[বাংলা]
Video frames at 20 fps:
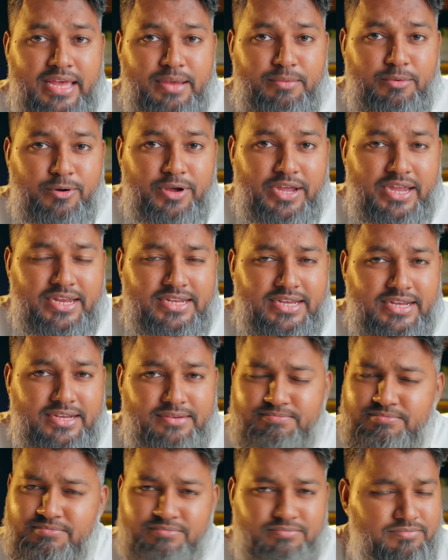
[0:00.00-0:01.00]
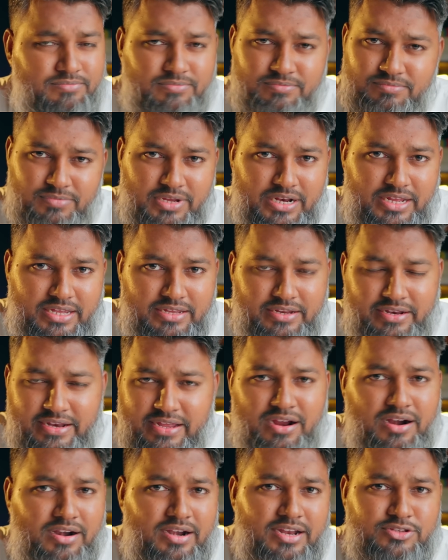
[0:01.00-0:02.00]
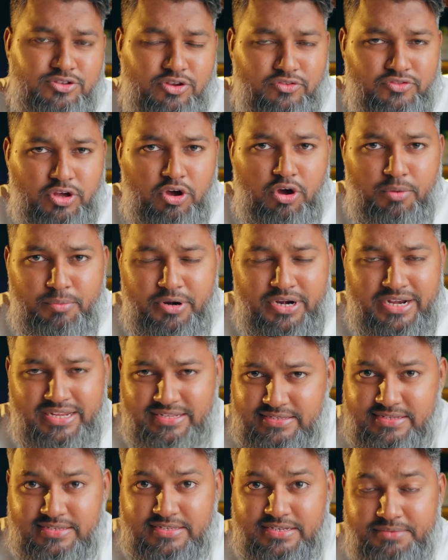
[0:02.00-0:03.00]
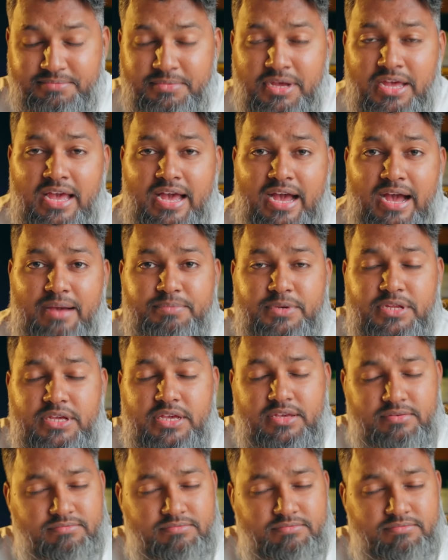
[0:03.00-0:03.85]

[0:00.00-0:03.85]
এবং এটা মানে রিগার্ডলেস অফ দ্য অপারেটিং সিস্টেম আপনি